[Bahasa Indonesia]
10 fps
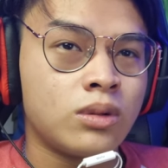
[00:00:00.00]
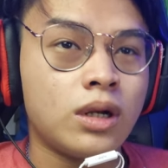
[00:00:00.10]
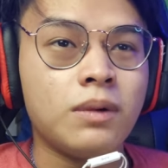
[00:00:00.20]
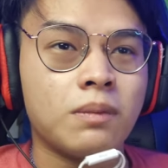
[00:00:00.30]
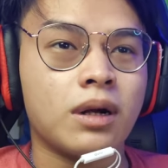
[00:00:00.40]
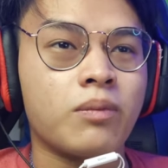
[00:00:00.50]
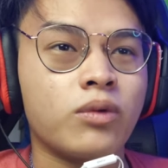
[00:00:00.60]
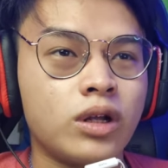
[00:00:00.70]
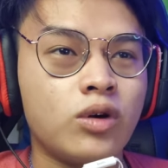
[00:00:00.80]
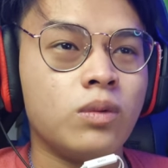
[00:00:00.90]
ini benar-benar
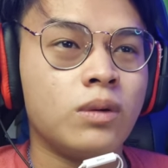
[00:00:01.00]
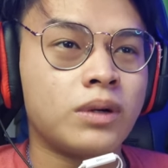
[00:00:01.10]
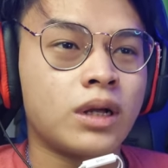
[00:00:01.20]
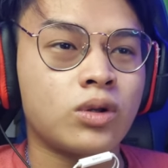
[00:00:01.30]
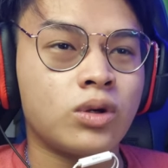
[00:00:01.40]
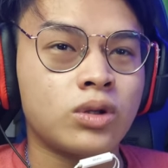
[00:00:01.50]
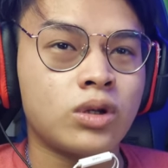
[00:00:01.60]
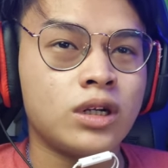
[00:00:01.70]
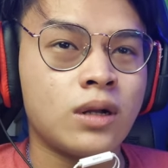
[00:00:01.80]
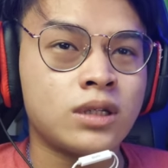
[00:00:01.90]
murni gue belum pernah
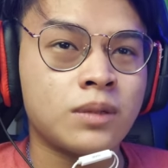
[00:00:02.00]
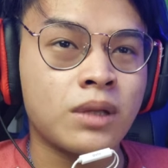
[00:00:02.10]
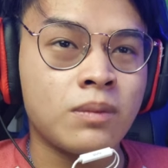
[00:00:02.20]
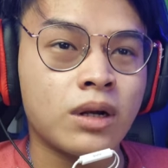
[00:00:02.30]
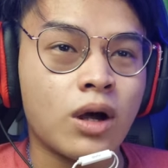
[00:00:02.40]
tonton dan September